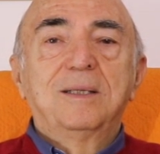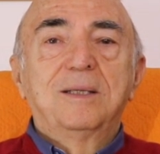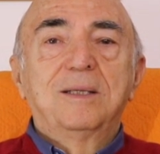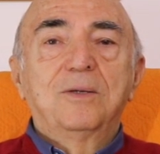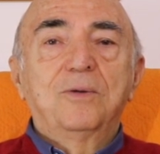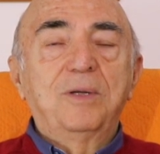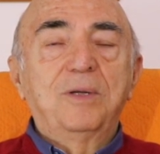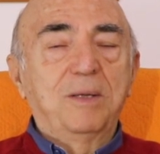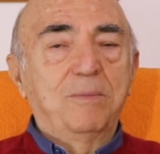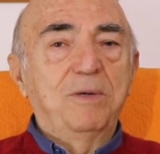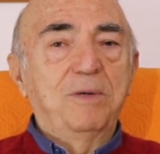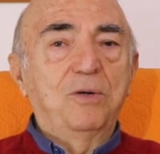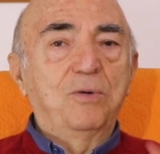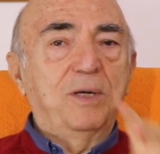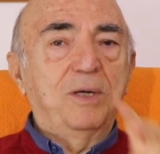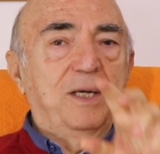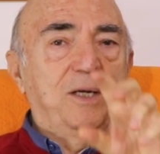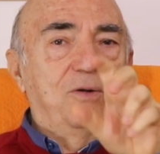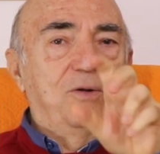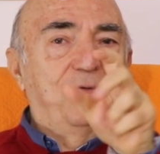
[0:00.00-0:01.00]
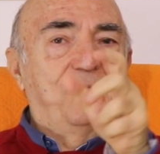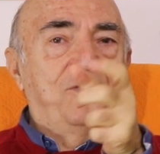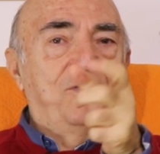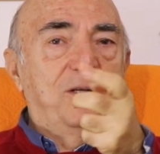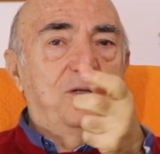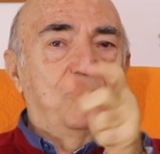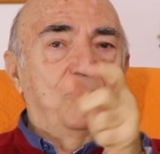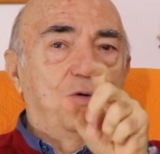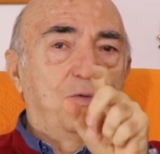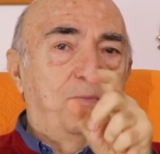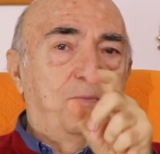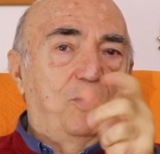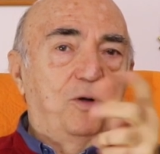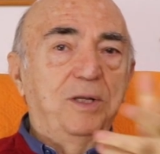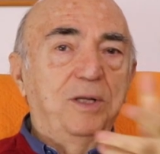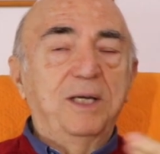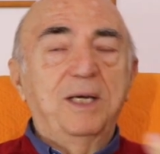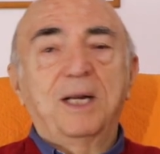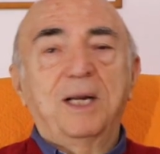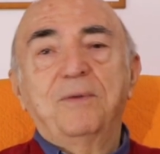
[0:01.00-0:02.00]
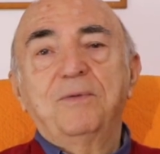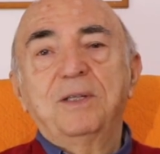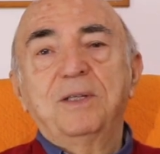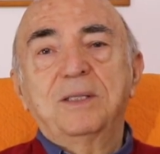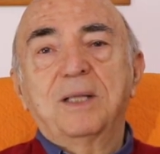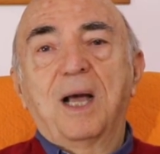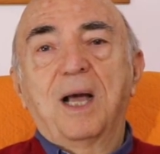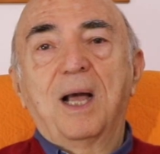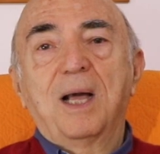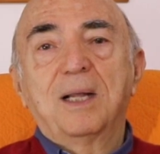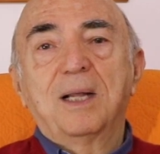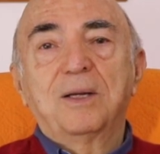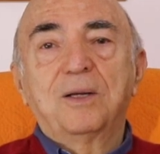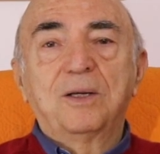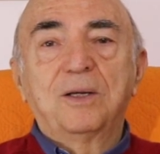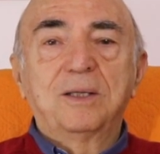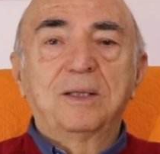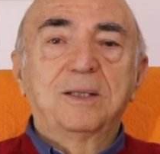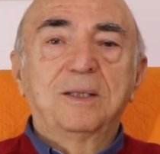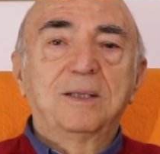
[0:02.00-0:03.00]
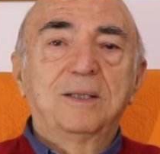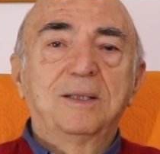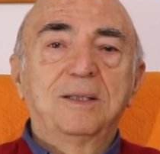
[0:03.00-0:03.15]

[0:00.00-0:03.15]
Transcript: Quindi a meno che non vedono un po' di gravità, no?